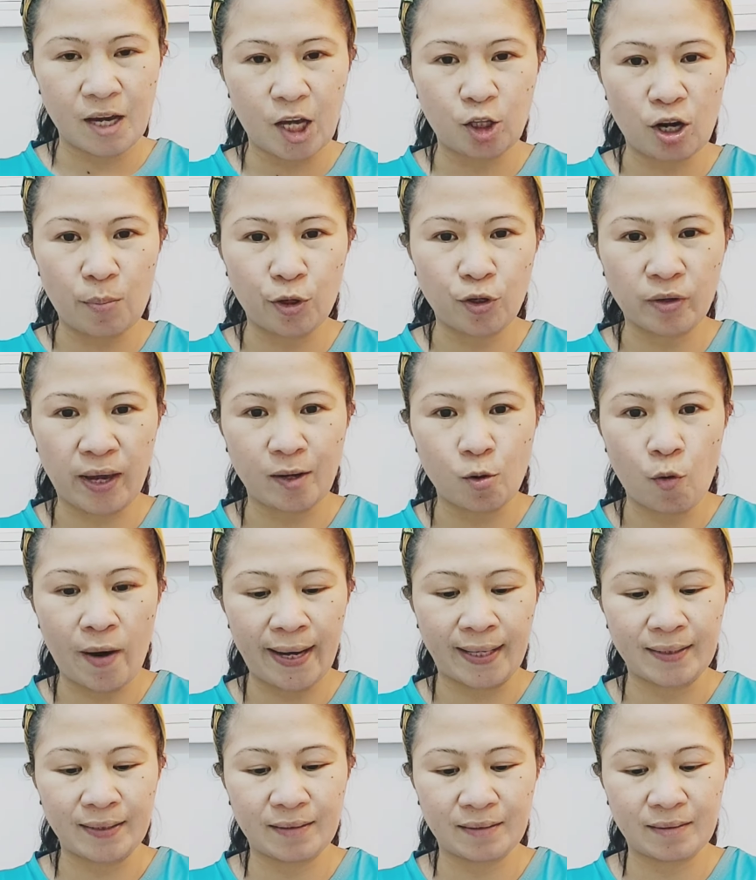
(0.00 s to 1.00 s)
Ito na po yung egg
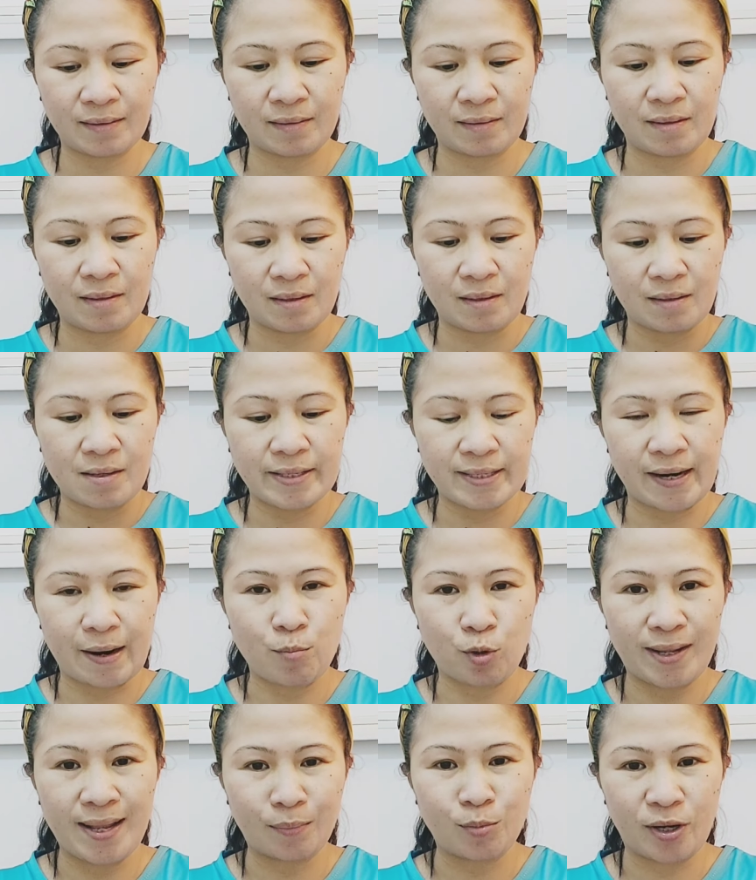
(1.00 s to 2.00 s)
white.
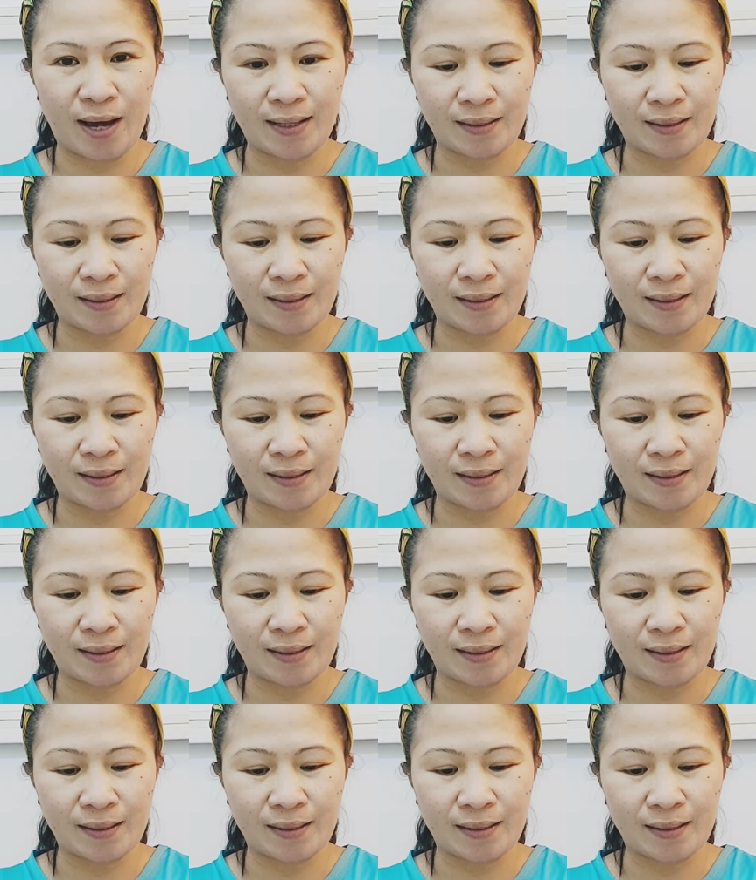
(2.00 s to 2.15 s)
Scramble lang po